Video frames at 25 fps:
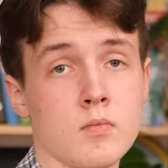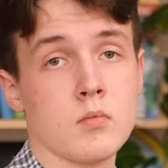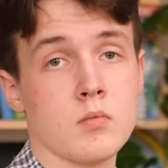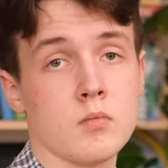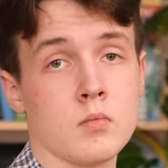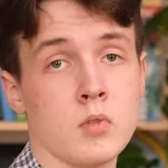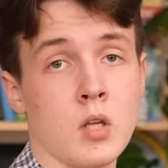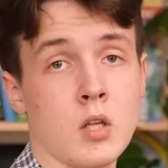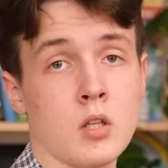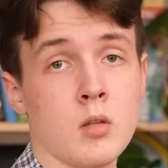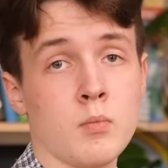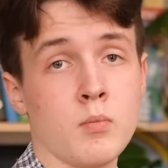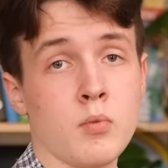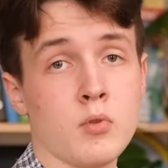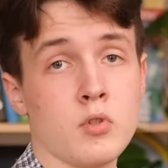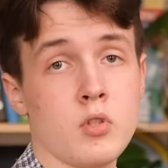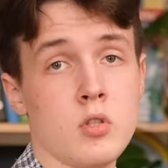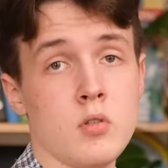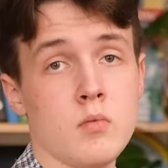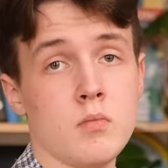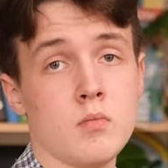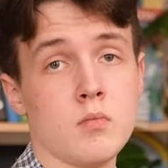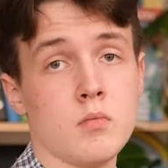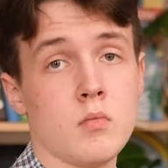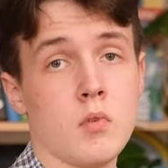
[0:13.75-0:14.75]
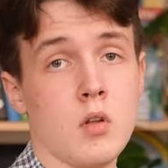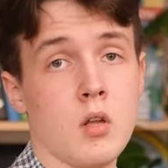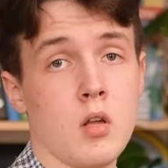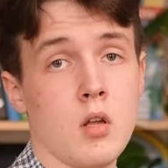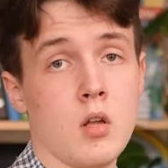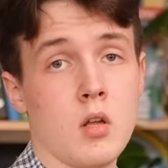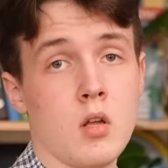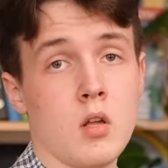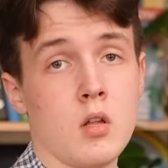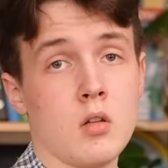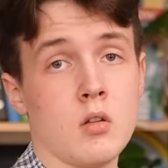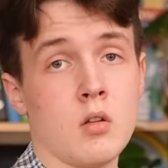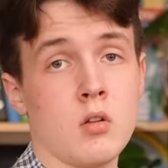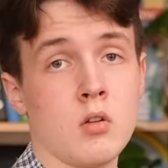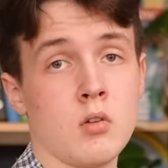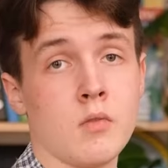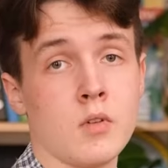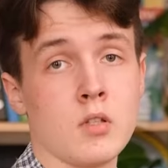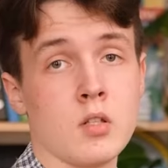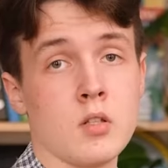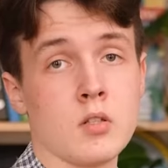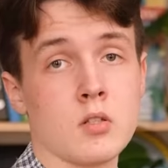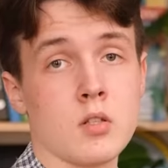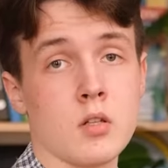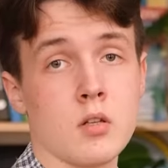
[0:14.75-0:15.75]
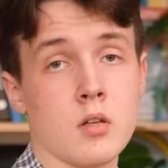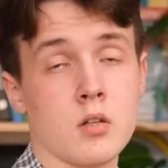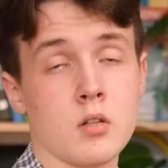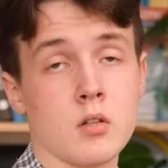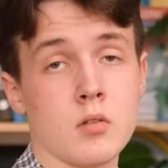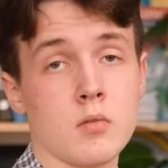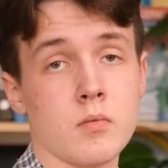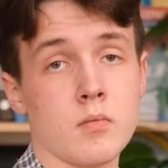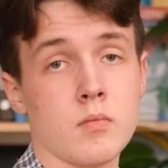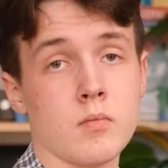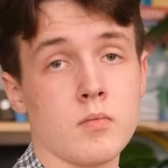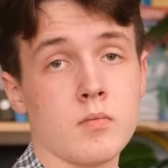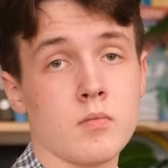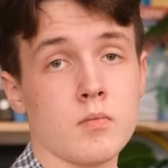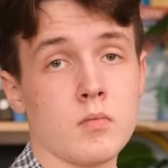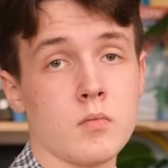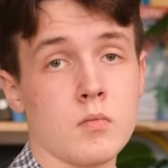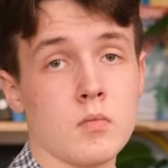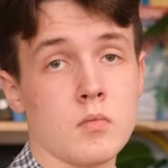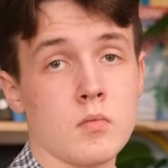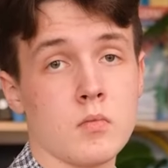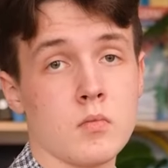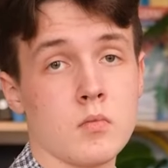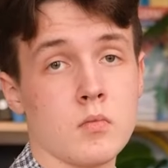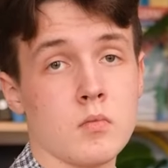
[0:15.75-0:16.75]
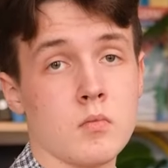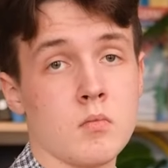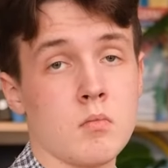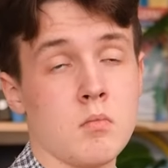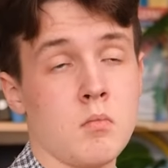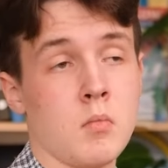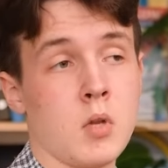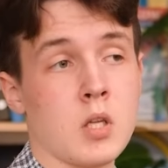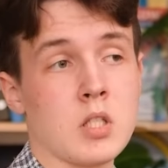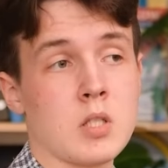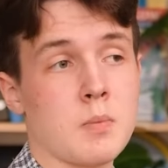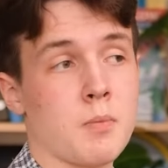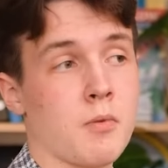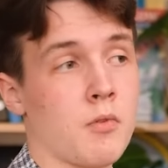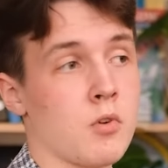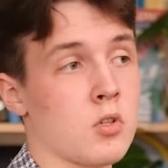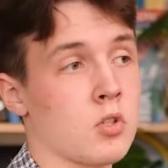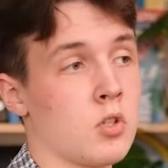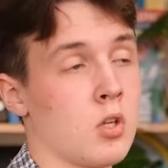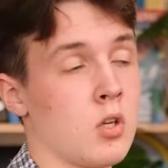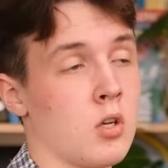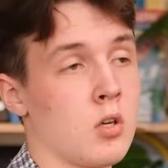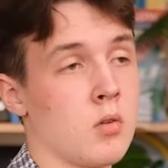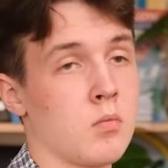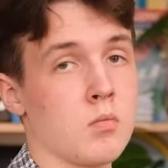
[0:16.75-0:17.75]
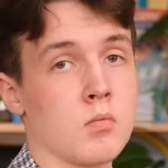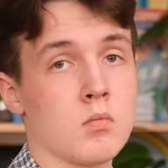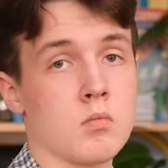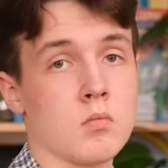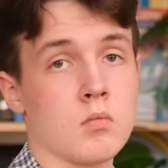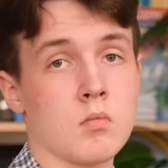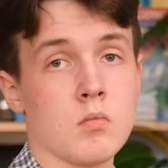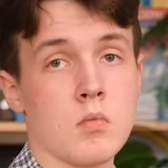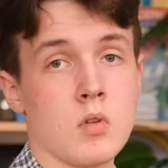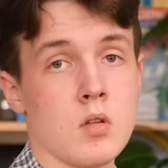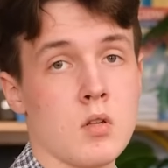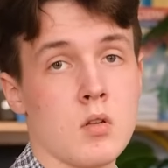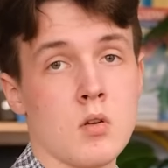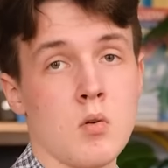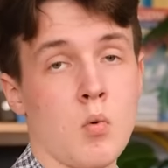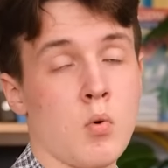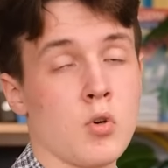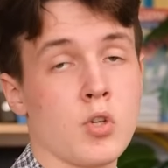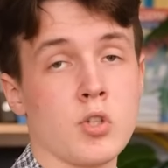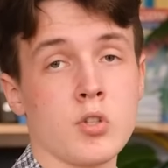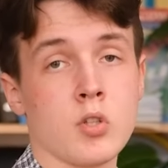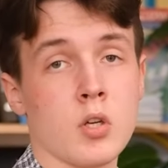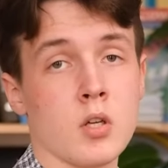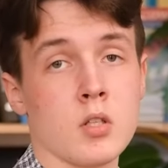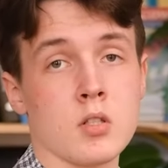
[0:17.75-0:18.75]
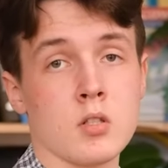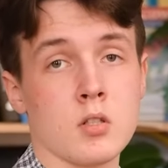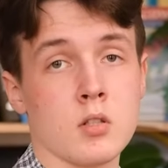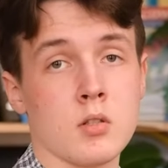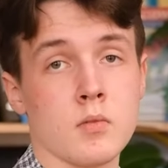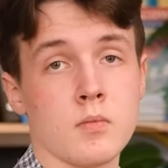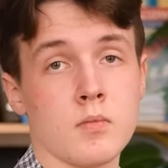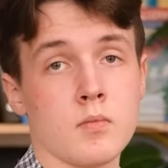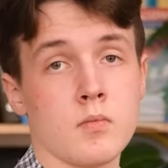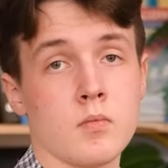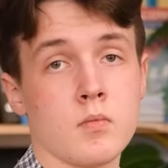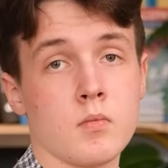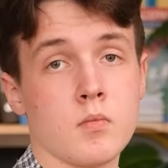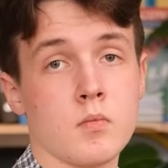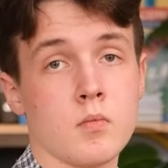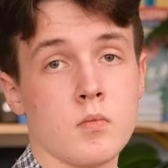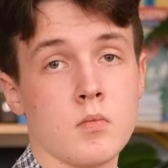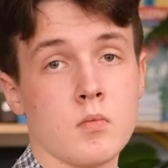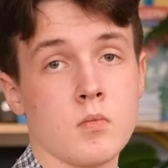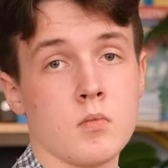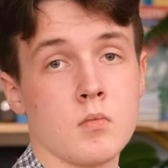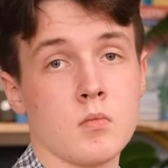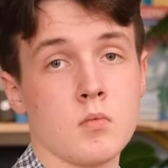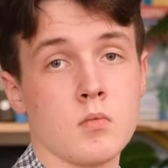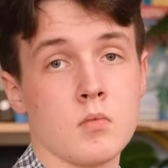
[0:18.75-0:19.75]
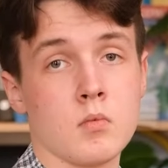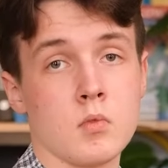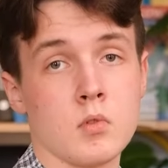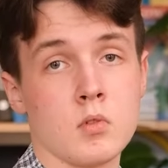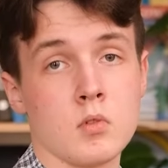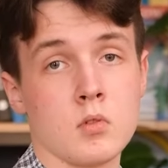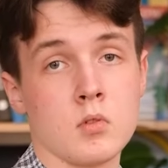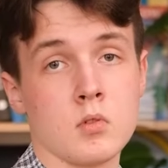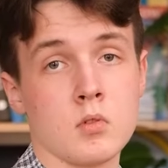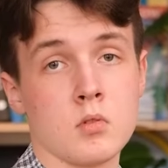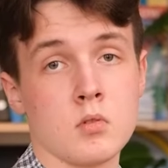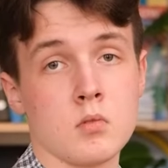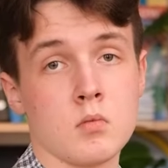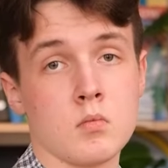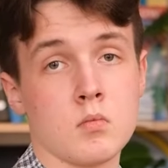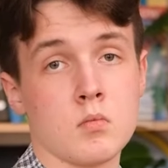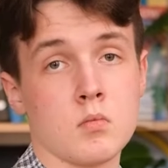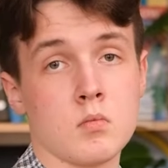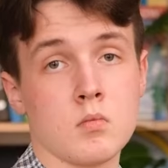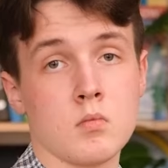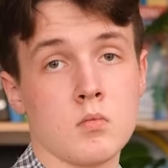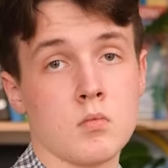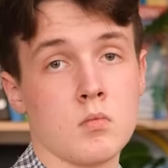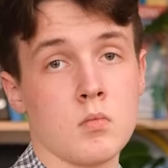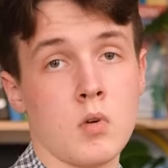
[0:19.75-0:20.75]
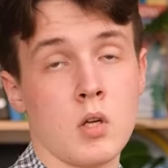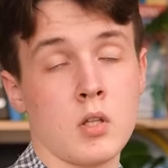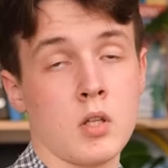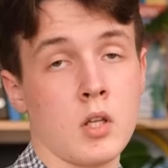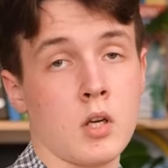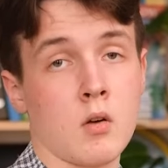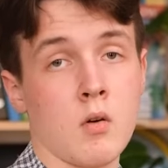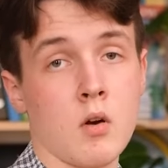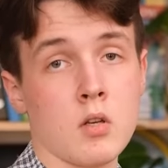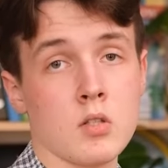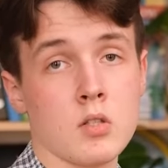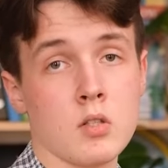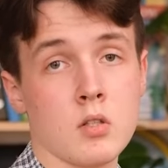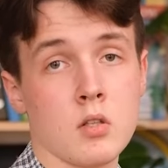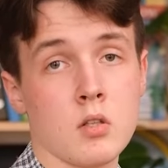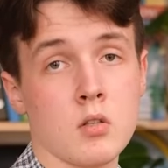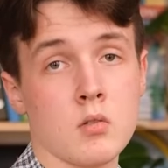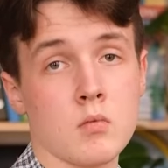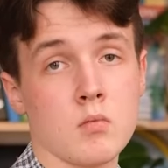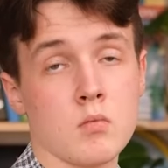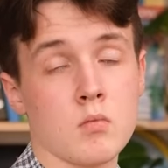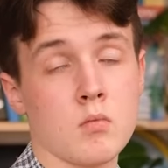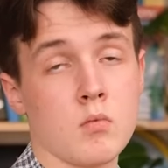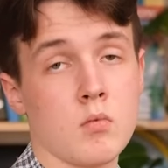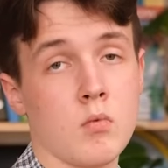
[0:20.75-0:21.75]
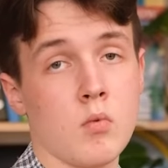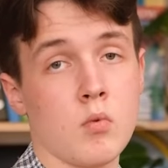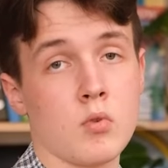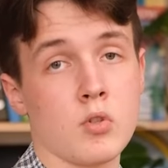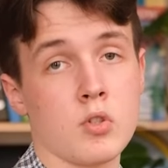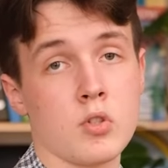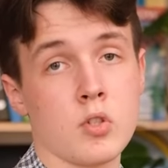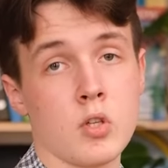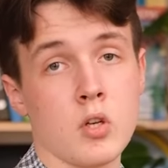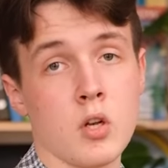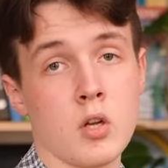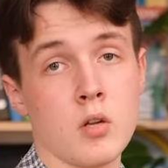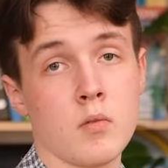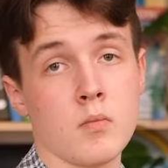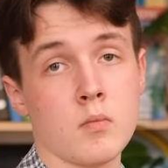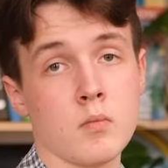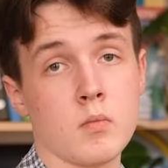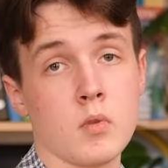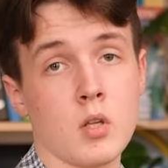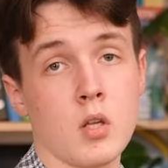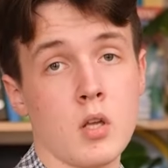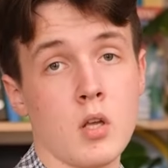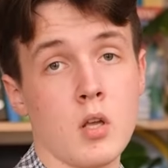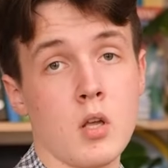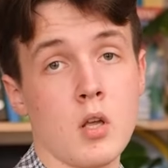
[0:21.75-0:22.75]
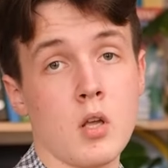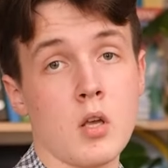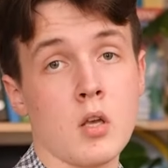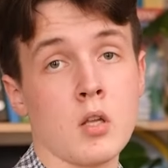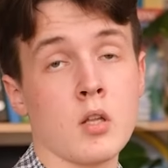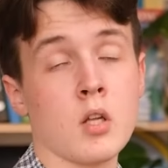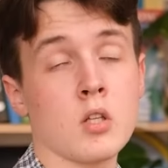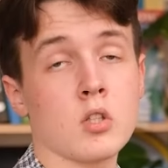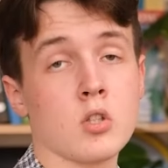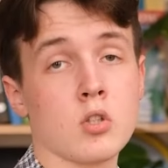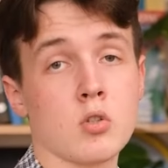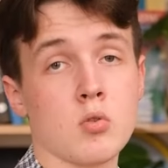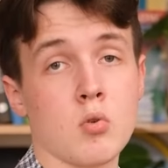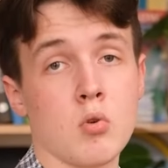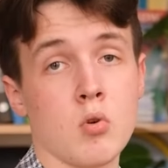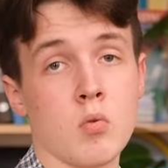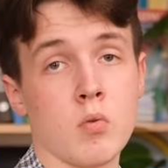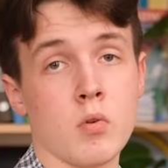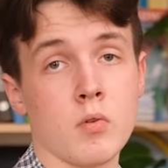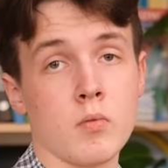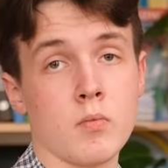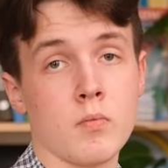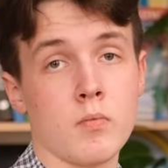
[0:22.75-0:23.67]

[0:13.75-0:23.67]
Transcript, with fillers: На этом пути, длиной в 11 лет, меня сопровождали очень разные э, одноклассники, учителя и даже школы.